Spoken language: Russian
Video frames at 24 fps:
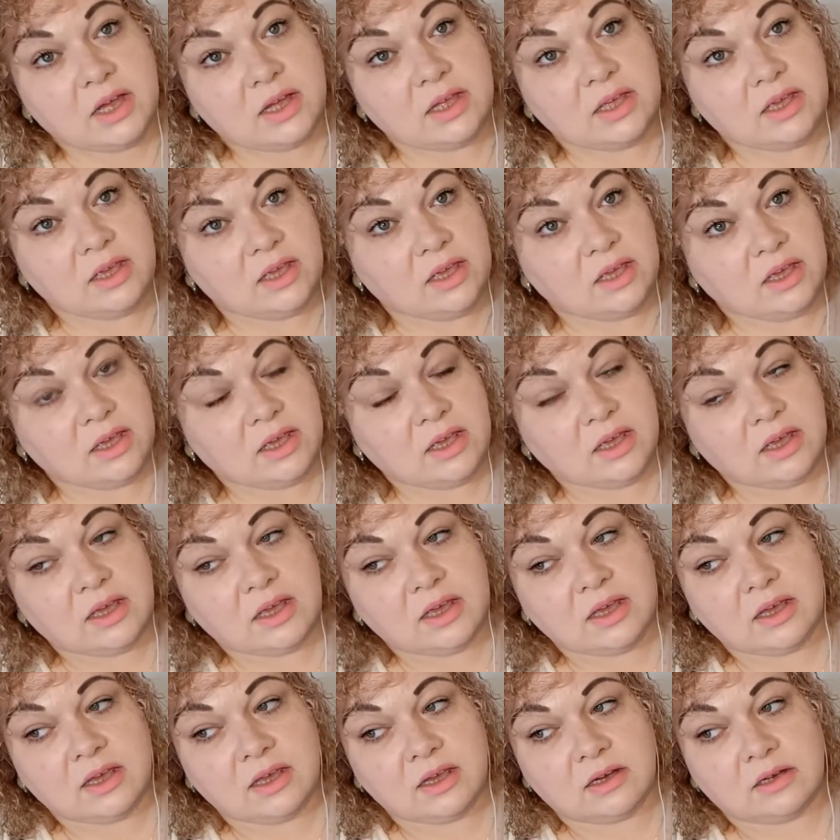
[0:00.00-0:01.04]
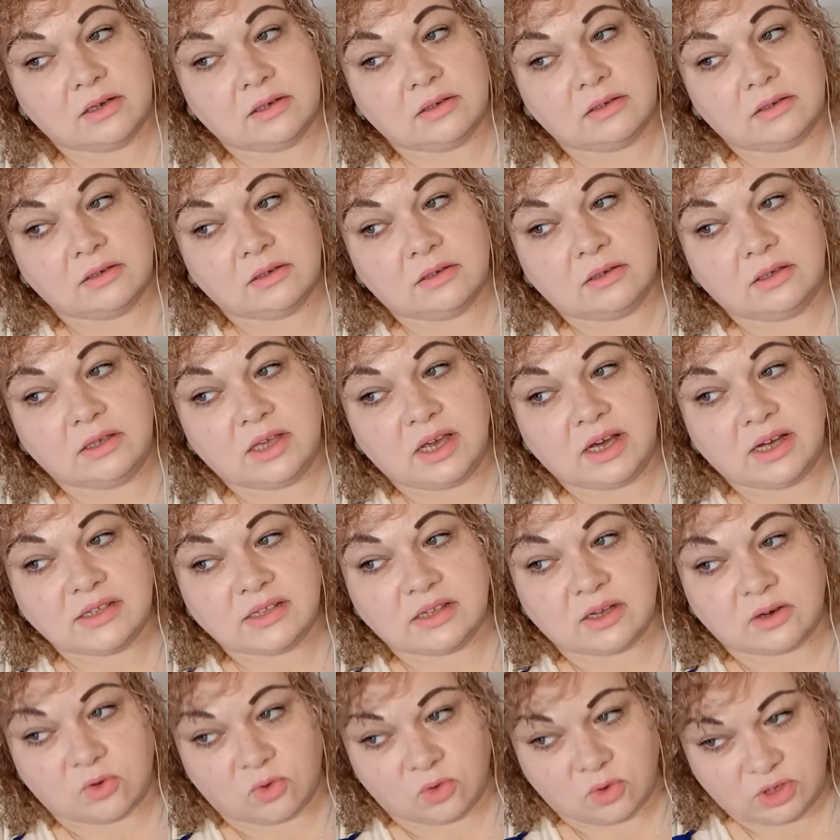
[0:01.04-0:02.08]
И я
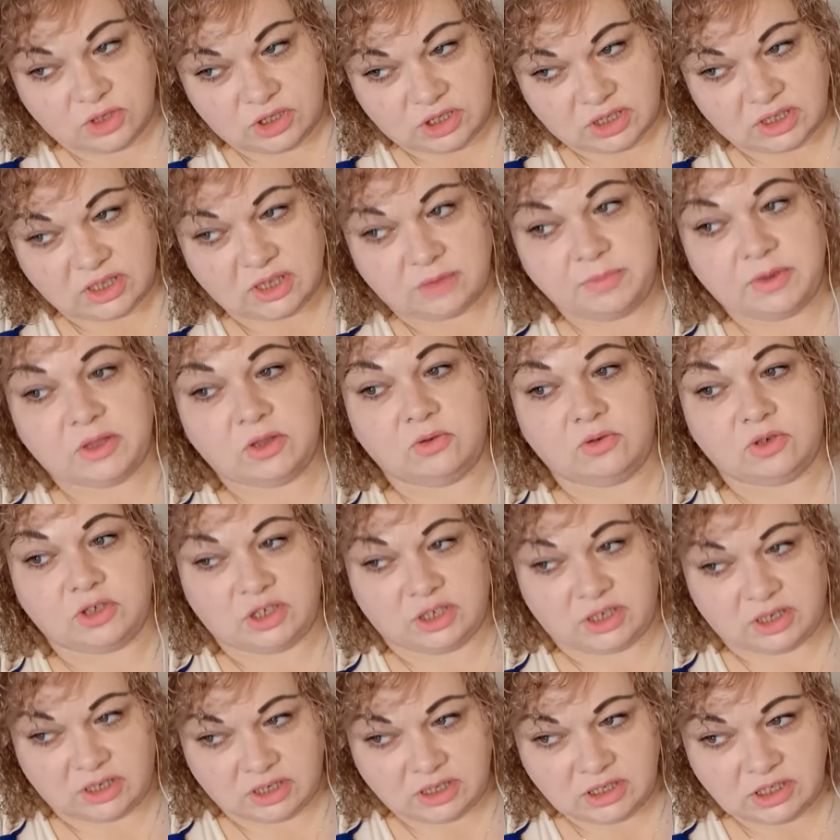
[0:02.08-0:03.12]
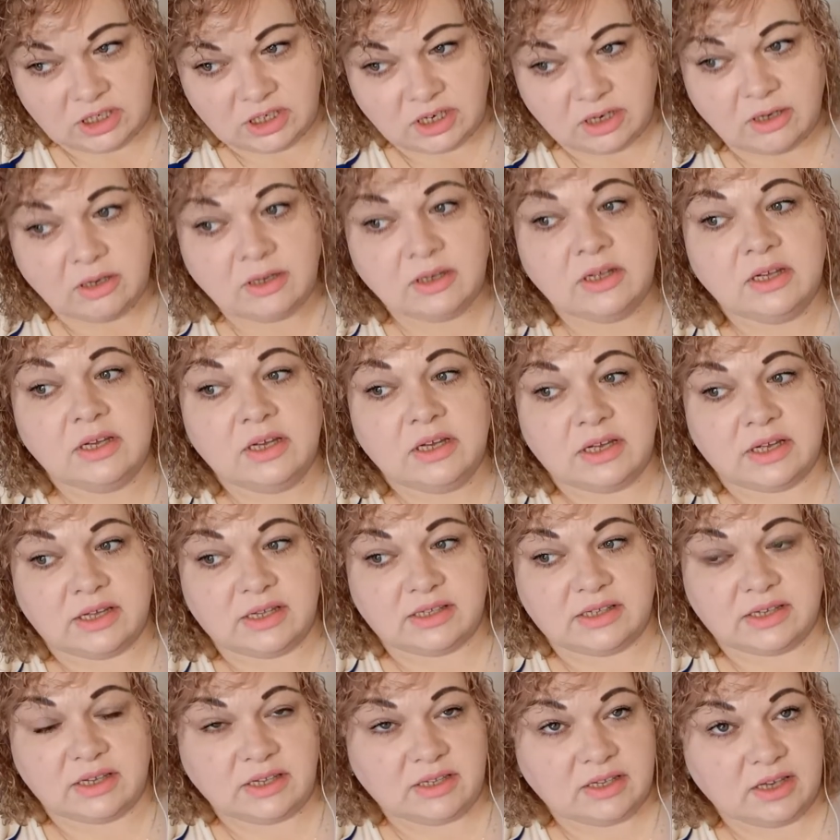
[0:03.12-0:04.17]
закончила медучилище.
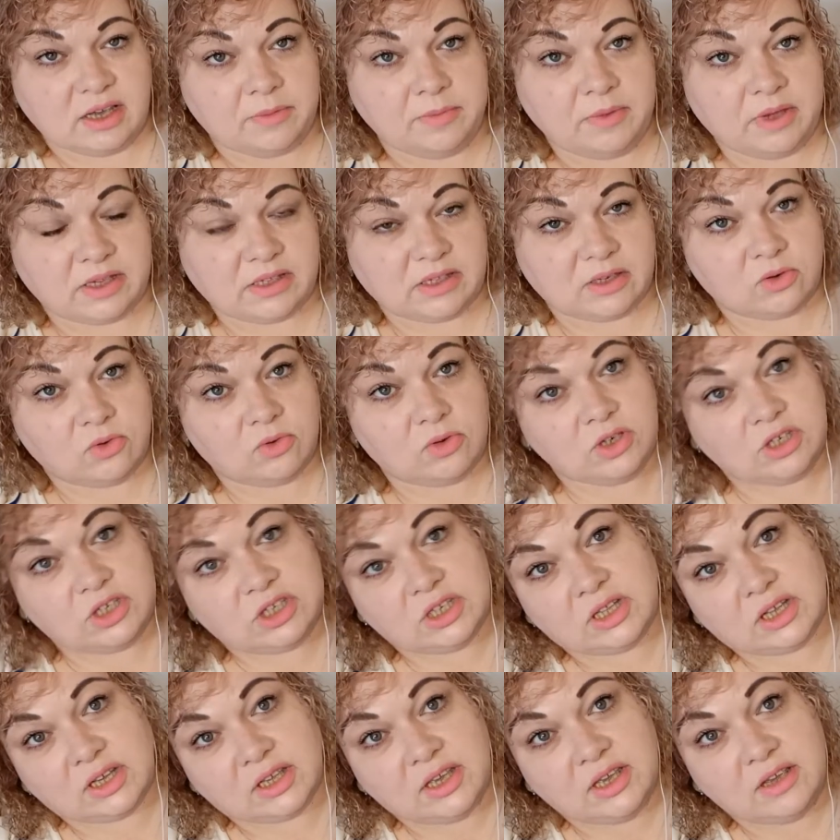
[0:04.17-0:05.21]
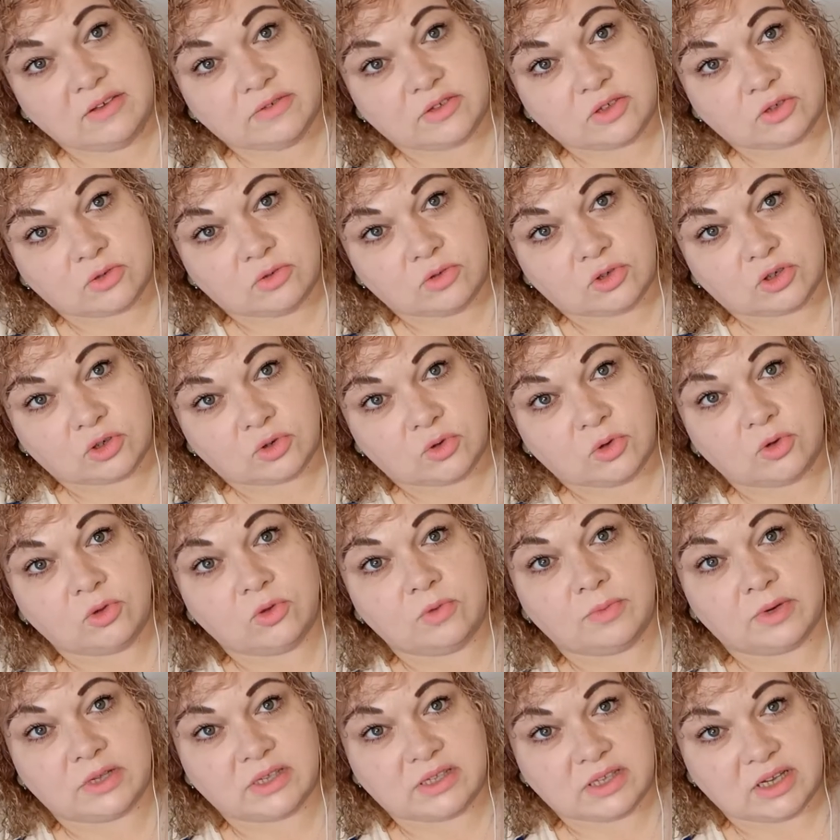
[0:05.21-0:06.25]
Затем я закончила Киевскую школу
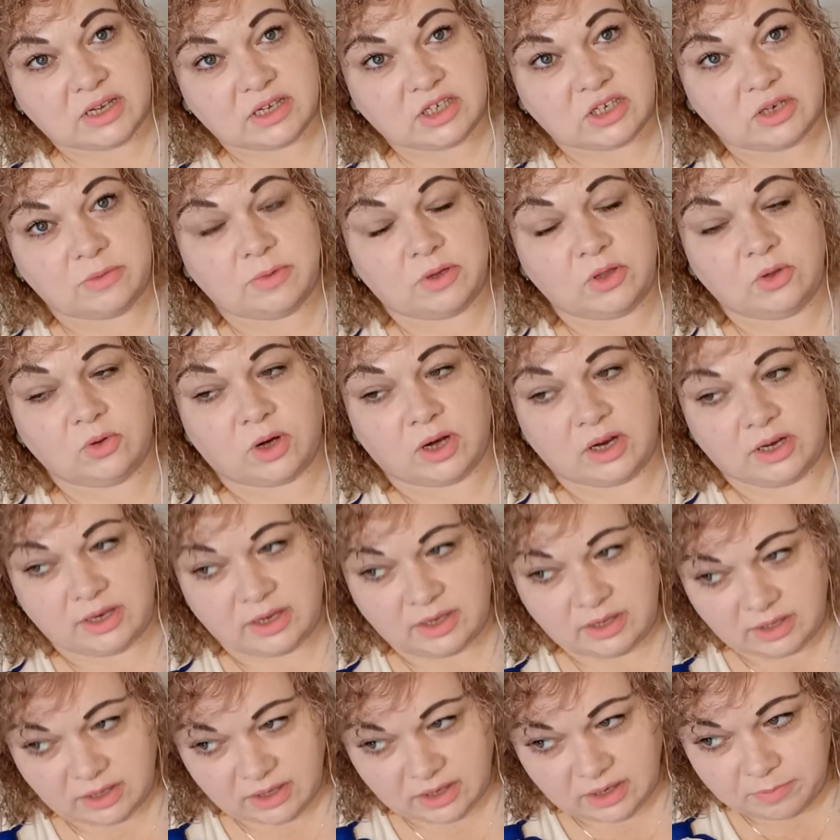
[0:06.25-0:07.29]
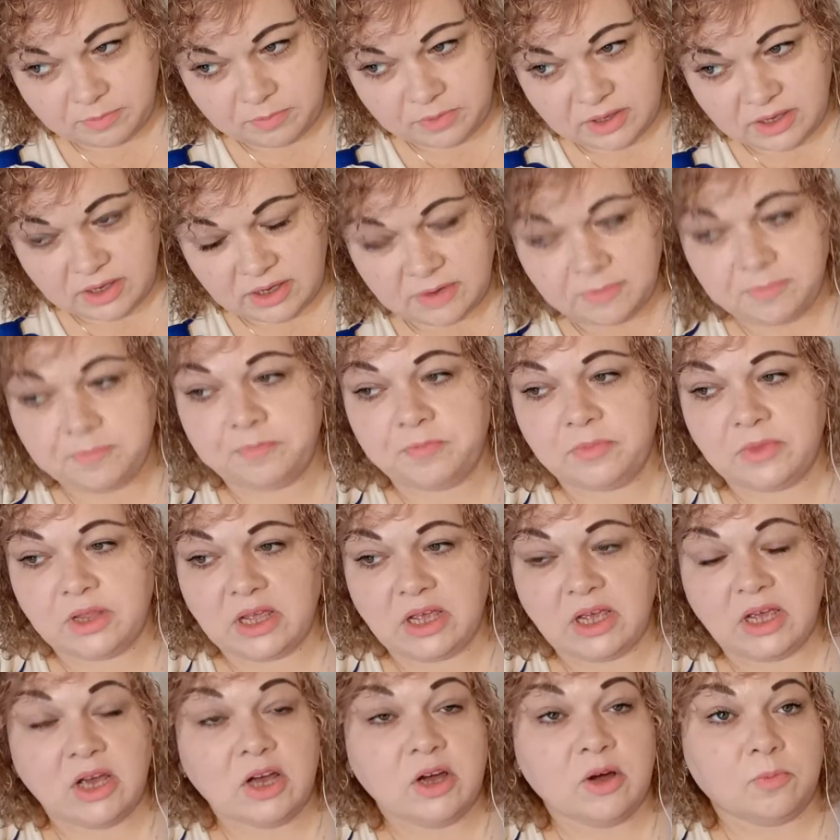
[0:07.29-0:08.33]
массажа и мануальной терапии.
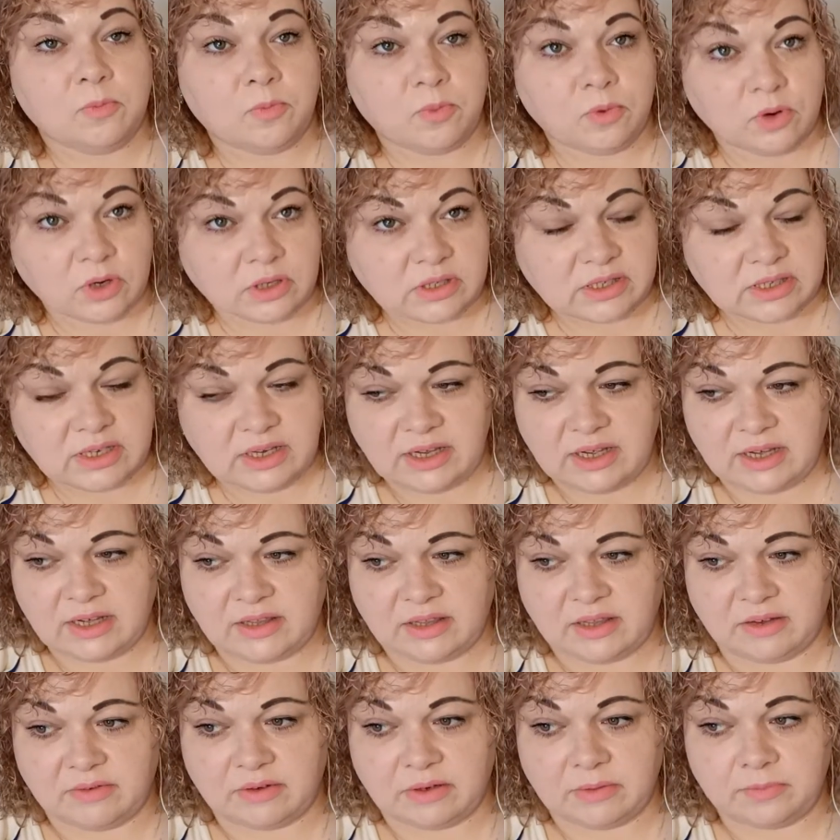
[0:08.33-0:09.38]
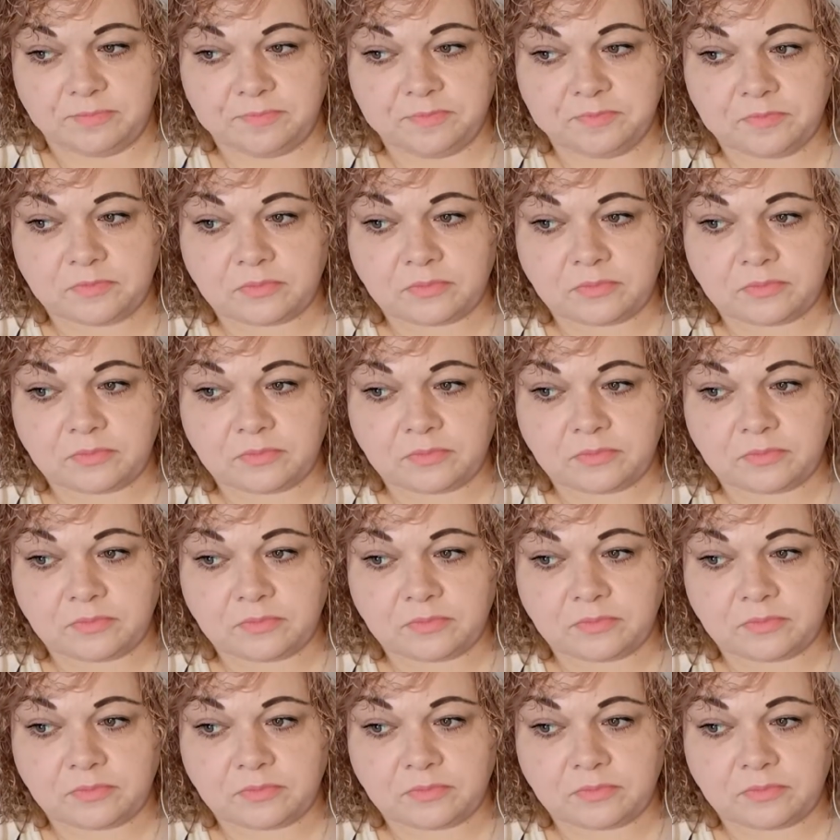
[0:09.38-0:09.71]
После этого